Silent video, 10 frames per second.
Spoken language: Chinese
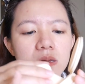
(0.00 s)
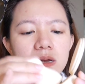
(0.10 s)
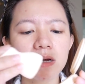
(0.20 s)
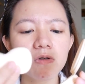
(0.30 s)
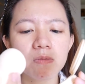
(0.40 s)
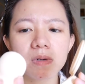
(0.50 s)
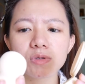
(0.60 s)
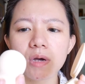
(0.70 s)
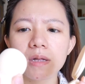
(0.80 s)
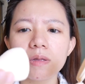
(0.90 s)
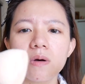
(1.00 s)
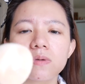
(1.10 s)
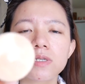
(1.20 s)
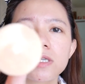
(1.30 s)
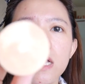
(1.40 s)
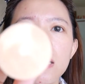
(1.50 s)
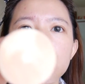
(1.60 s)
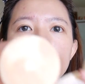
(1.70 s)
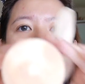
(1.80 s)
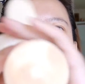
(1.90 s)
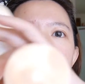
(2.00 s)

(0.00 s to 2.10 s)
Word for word: 它跟我们传统上